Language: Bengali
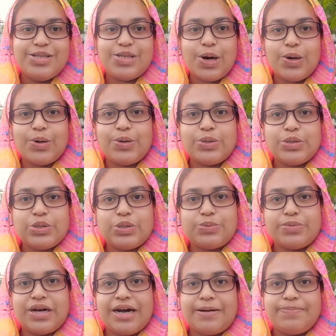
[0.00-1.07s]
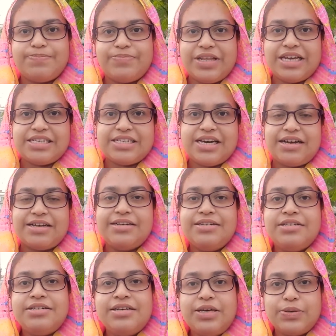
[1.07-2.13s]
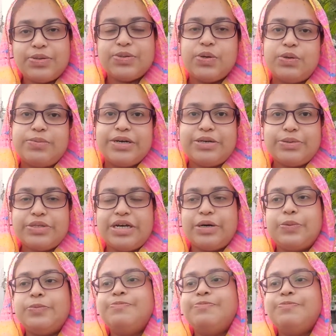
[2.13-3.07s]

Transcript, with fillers: যখন তোমরা এটা ইউজ করবে কোথাও